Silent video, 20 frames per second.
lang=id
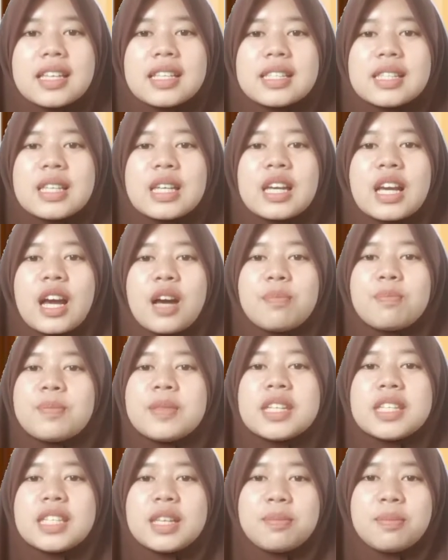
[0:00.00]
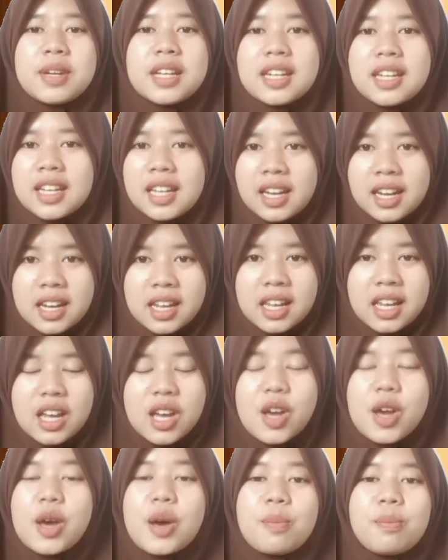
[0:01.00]
sikap disiplin diri,
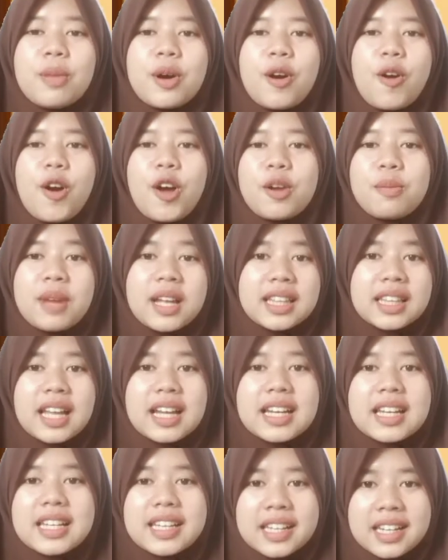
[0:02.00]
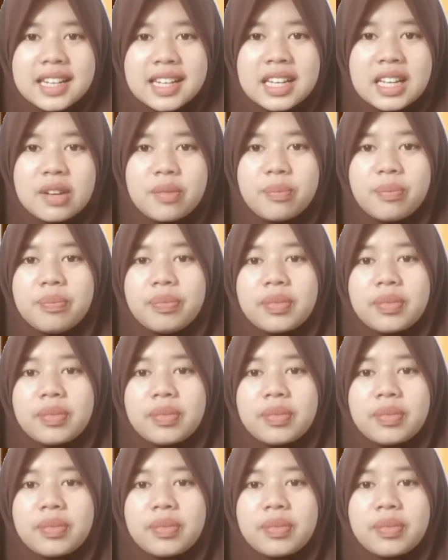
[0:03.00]
penghormatan diri,